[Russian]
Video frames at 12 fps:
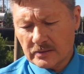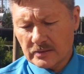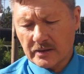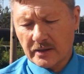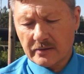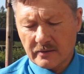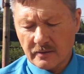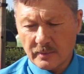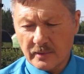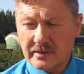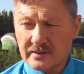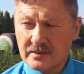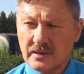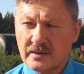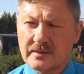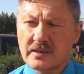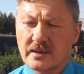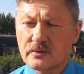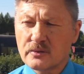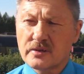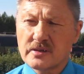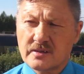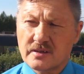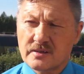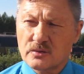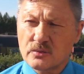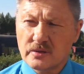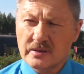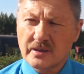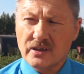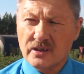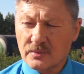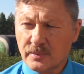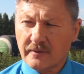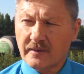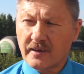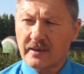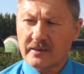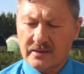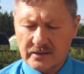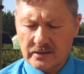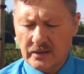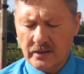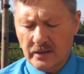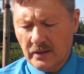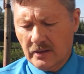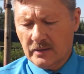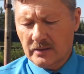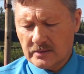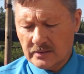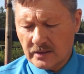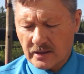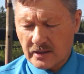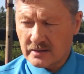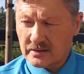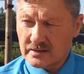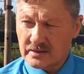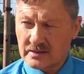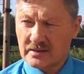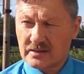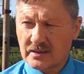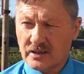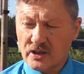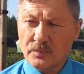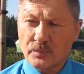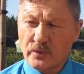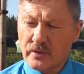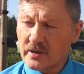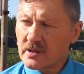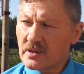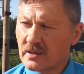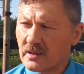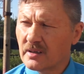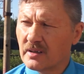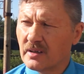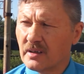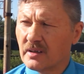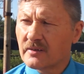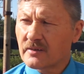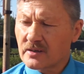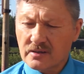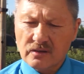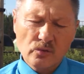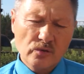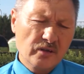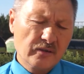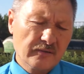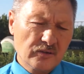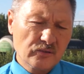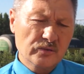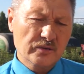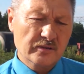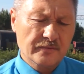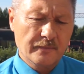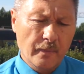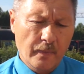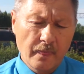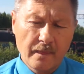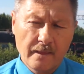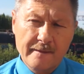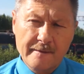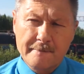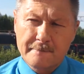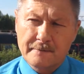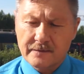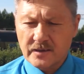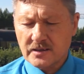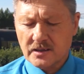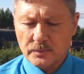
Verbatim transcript: средства белизна и каутическое судно также отправляется с, нашей, с наших путей в железнодорожных вагонах в адрес